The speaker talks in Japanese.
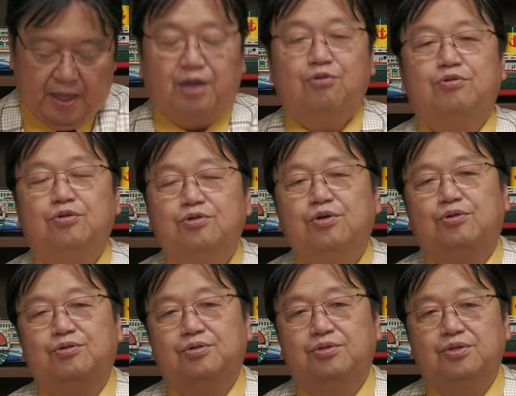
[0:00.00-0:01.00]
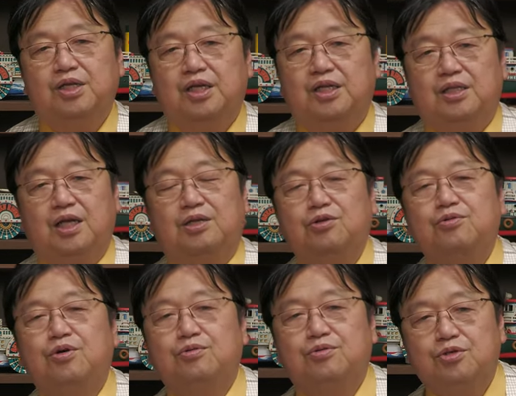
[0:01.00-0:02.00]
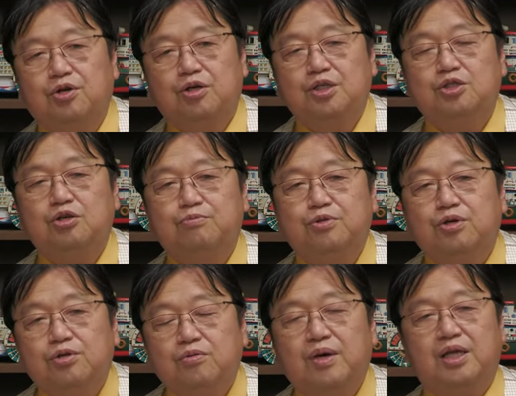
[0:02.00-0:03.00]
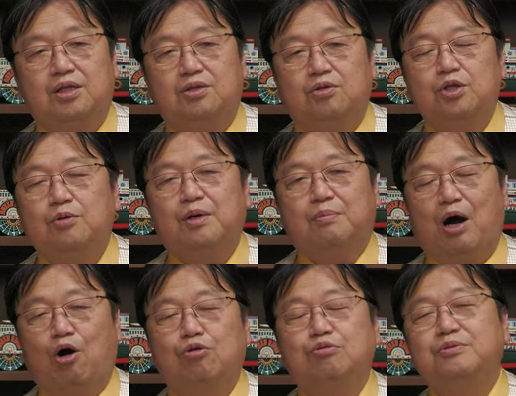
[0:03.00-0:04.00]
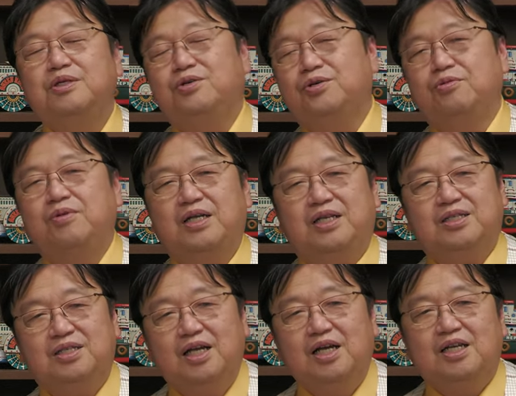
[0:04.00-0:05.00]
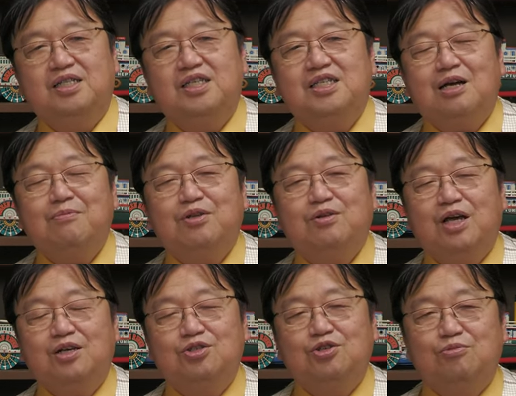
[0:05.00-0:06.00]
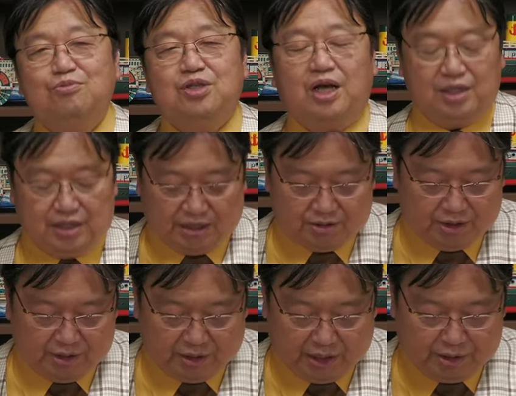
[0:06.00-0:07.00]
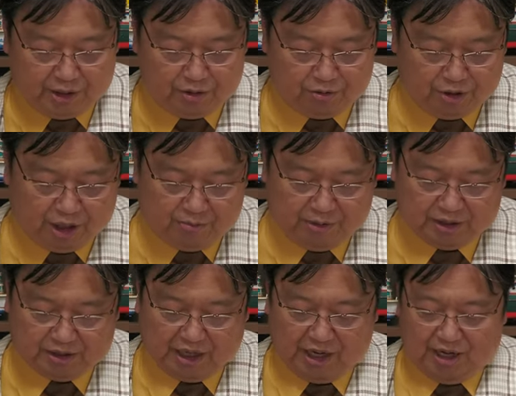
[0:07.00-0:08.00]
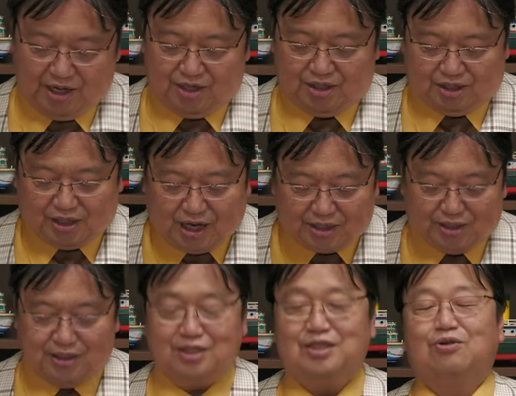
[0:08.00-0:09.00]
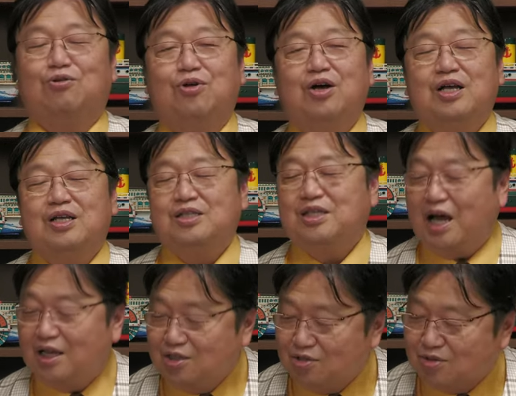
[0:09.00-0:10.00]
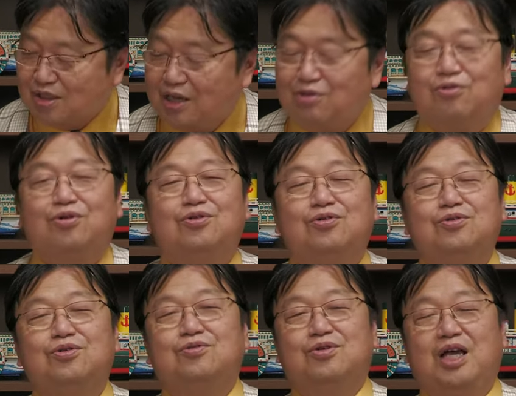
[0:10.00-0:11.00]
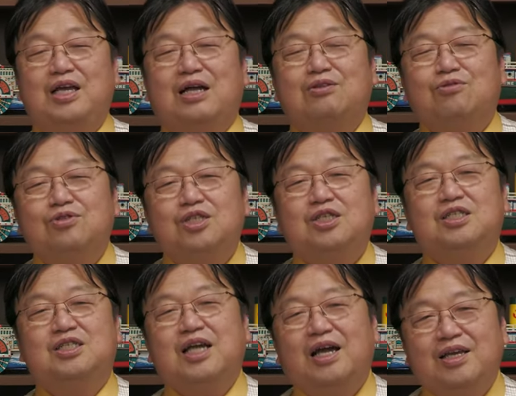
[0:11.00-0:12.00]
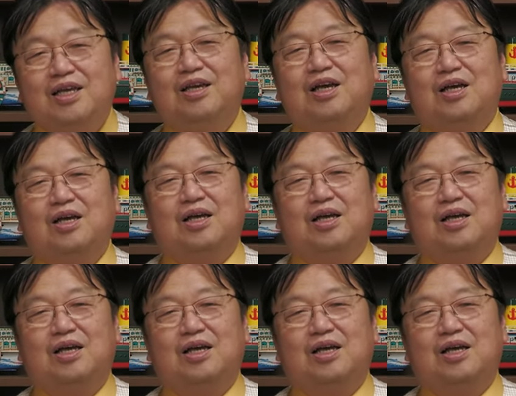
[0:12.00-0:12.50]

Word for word: あのニューヨークに行って、ニューヨークの一応ブロードウェイといってもまあオフブロードウェイですね小さめの劇場の舞台に立つ立てるようになりました。しかしですねこのさんじゅっさいの頃ニューヨークでやっとちっちゃい